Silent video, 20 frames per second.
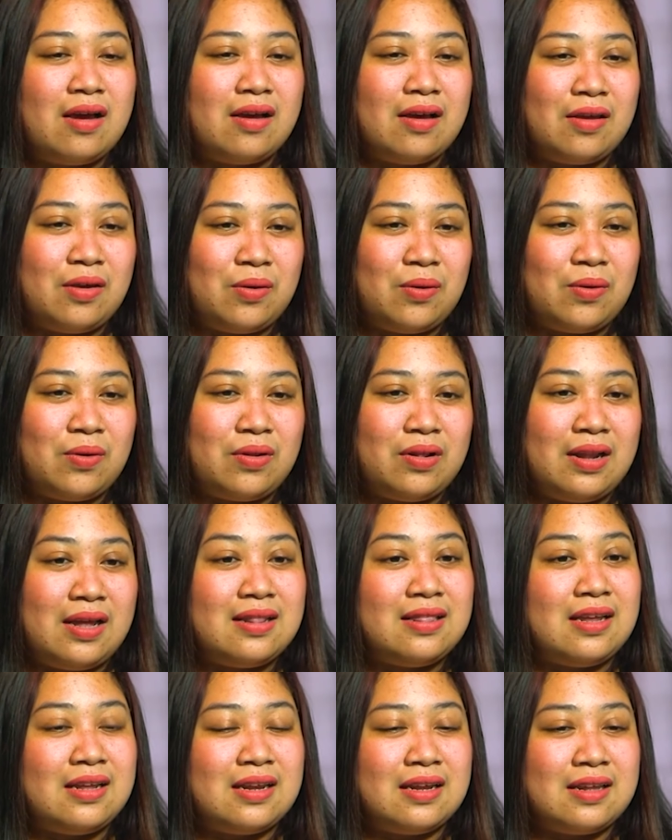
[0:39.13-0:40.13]
Ngayon,
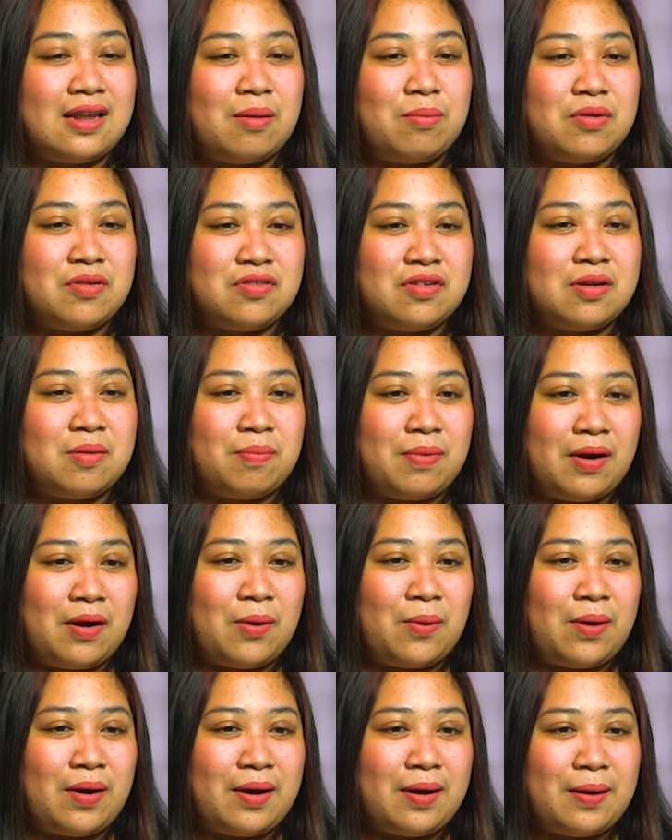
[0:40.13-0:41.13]
lately lang namin siya
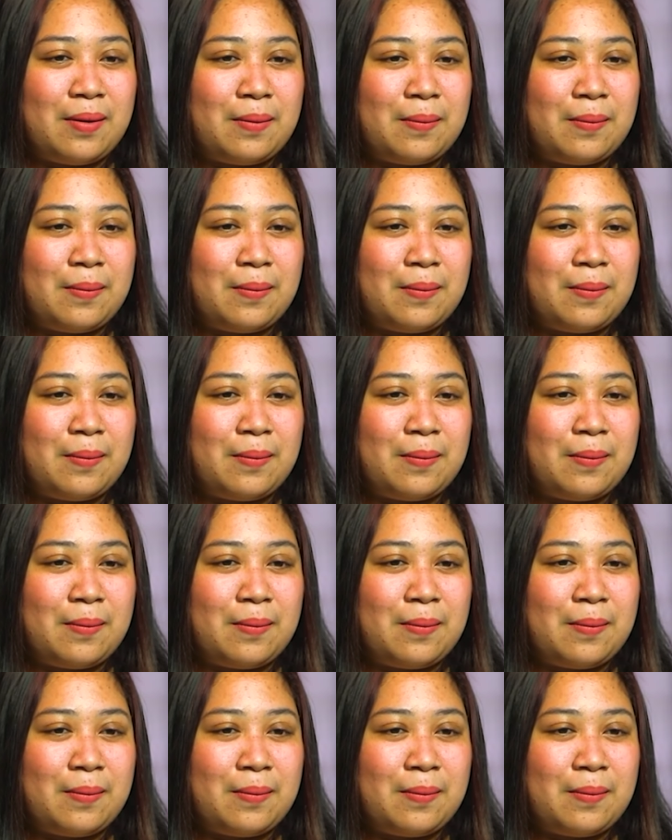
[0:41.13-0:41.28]
napagawa.